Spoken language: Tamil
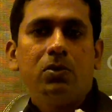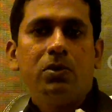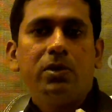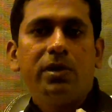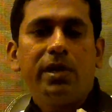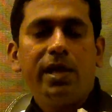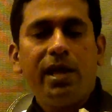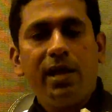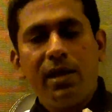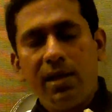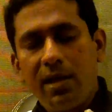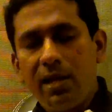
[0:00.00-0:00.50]

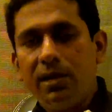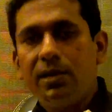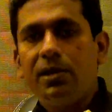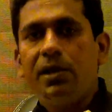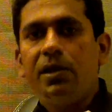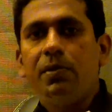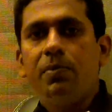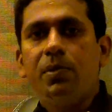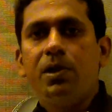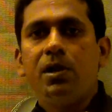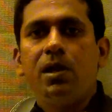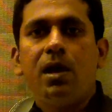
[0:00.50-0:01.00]
ஒரு என்ன
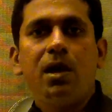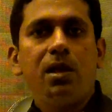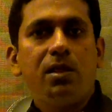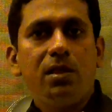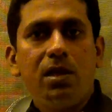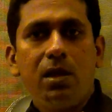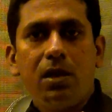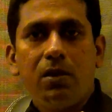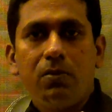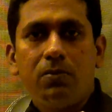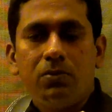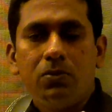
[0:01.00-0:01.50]
ட்ரீட்மெண்ட்டாக
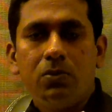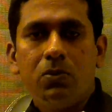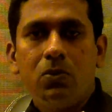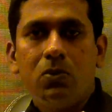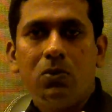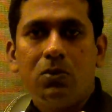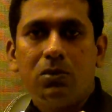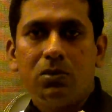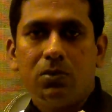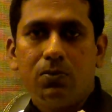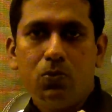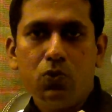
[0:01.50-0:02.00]
இருந்தாலும்
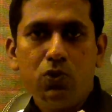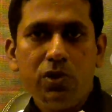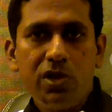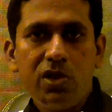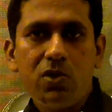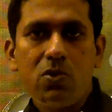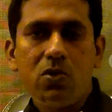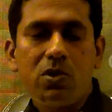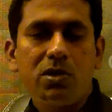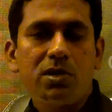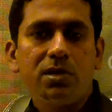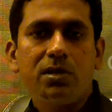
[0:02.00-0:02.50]

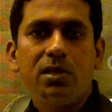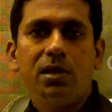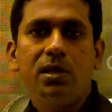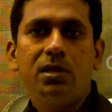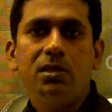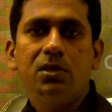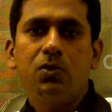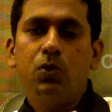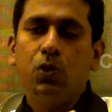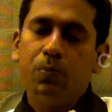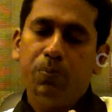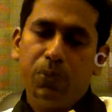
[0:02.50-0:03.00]
முடி
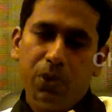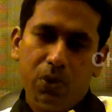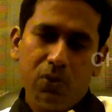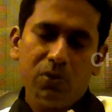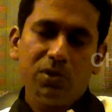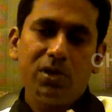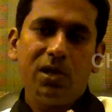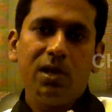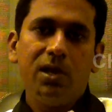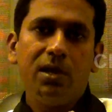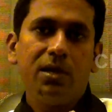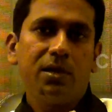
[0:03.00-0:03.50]
கொட்டுறதுலேருந்து ஒரு
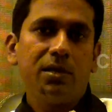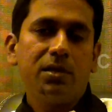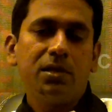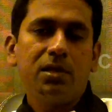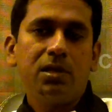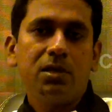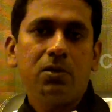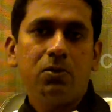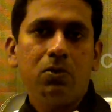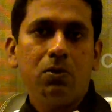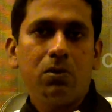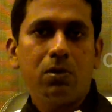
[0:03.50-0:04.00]

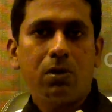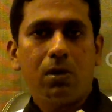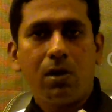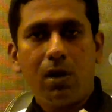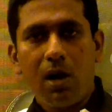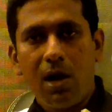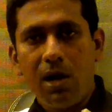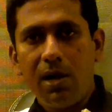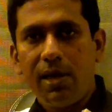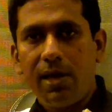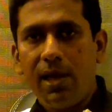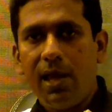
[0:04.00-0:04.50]
பியூட்டியிலேருந்து ஒரு
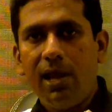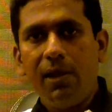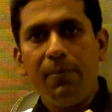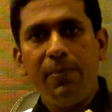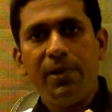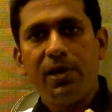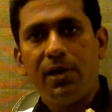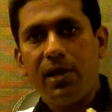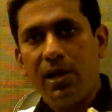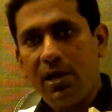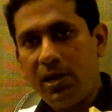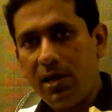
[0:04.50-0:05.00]
க்ரானிக்
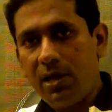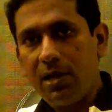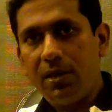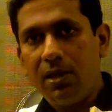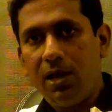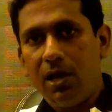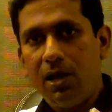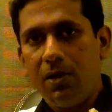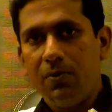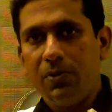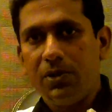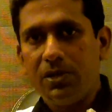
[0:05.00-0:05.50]
எயில்மெண்ட் என்ன
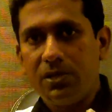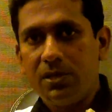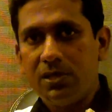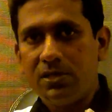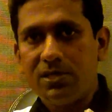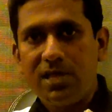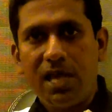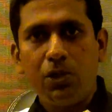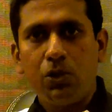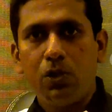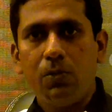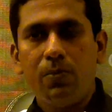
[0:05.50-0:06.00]
இருந்தாலும் வந்து
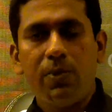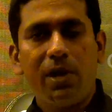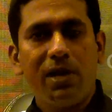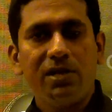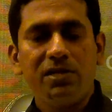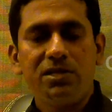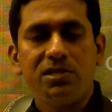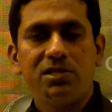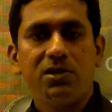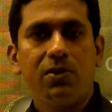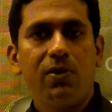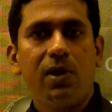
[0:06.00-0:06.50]
சாந்தோம்
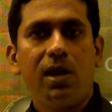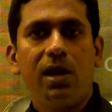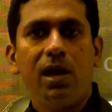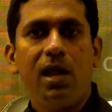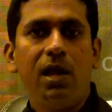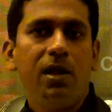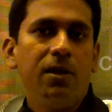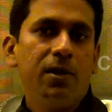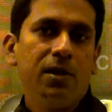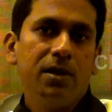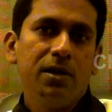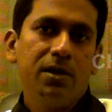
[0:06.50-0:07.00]
பிரான்ச்சஸுக்கு
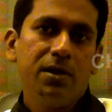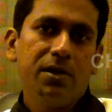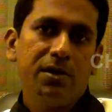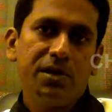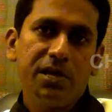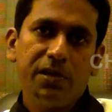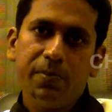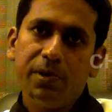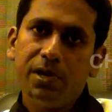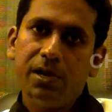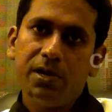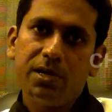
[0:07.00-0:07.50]
வரலாம்
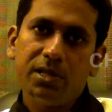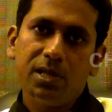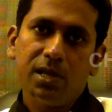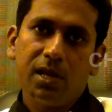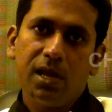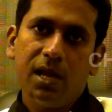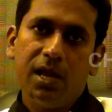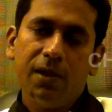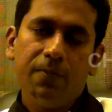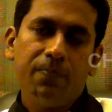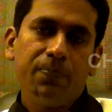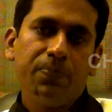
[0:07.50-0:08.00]
ட்ரீட்மெண்ட்
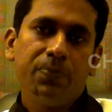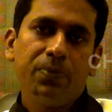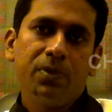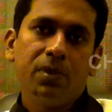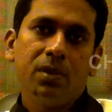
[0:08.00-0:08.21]
எடுத்துக்கலாம்